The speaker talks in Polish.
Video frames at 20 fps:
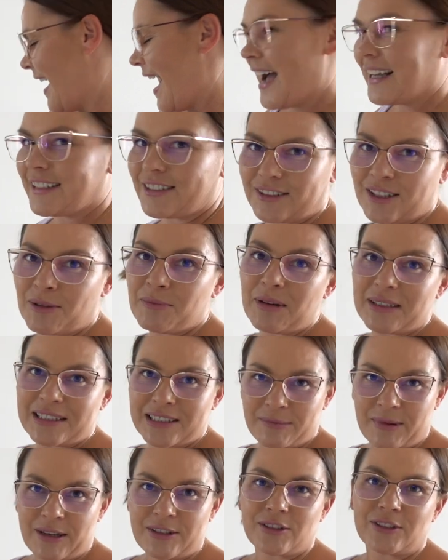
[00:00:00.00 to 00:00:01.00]
a że ona była
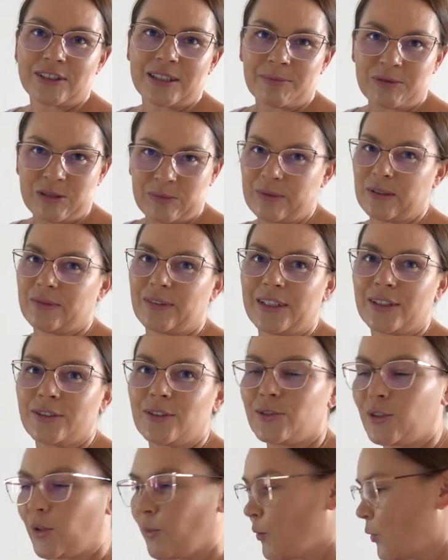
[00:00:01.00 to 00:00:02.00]
smażona, przyprawiona, no
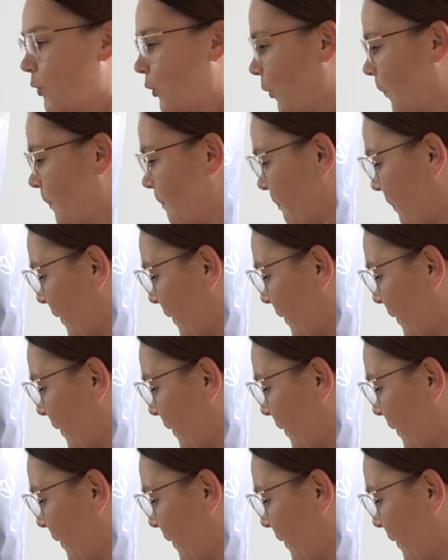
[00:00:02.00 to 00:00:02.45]
to mu